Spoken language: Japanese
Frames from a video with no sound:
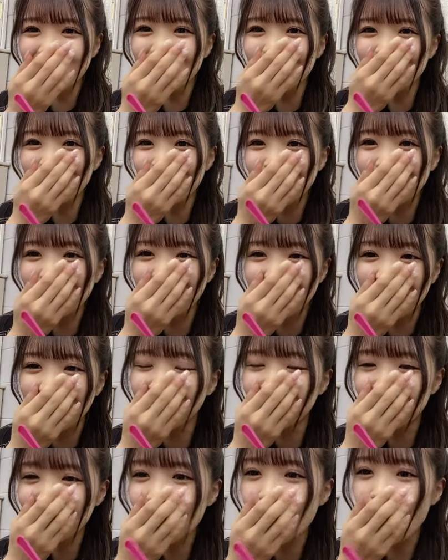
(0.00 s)
その時は
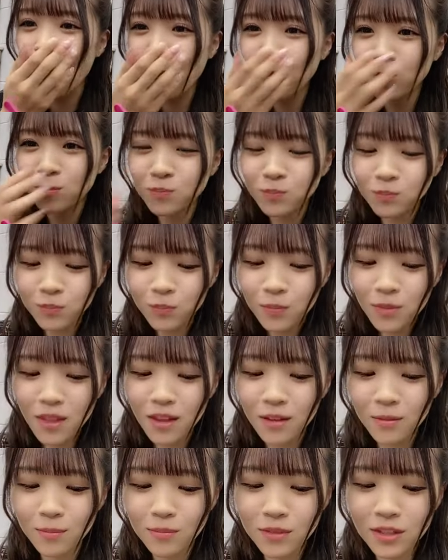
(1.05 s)

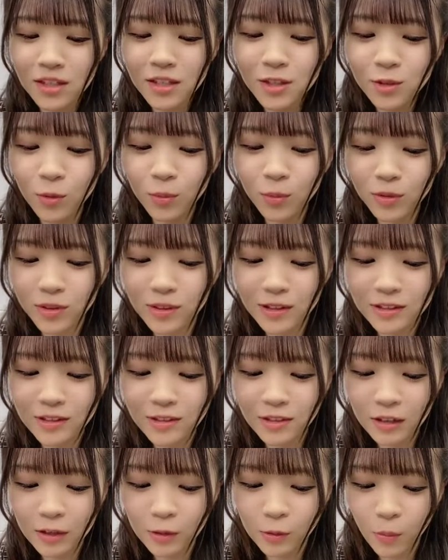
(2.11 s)
いいと思ってやって
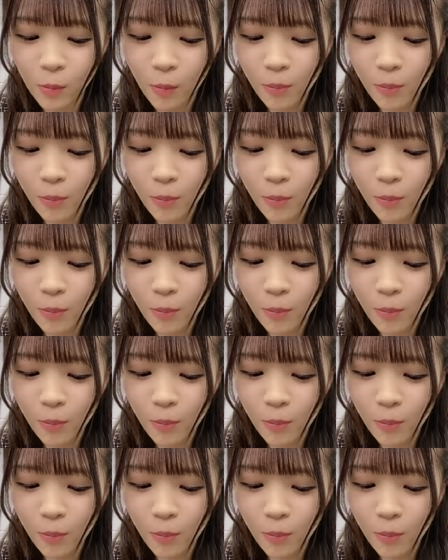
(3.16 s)
たけど